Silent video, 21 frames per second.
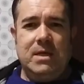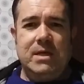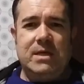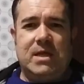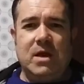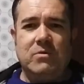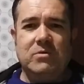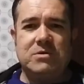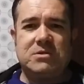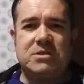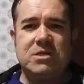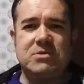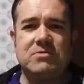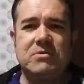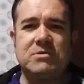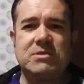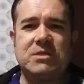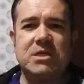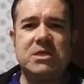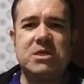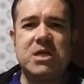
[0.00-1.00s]
Então vocês
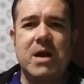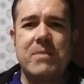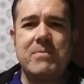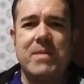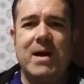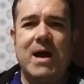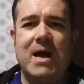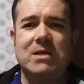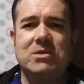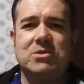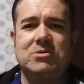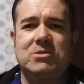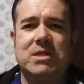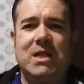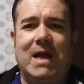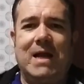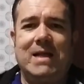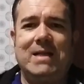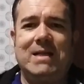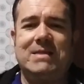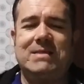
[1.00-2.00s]
vão ser chamados
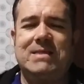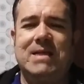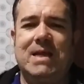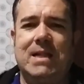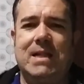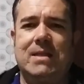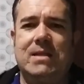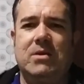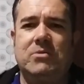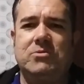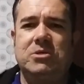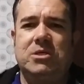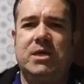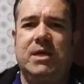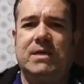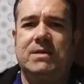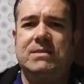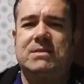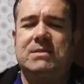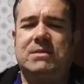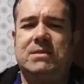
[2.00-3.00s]
lá na sala da
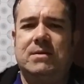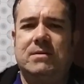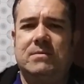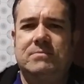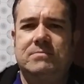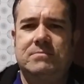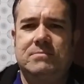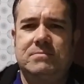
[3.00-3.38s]
audiência.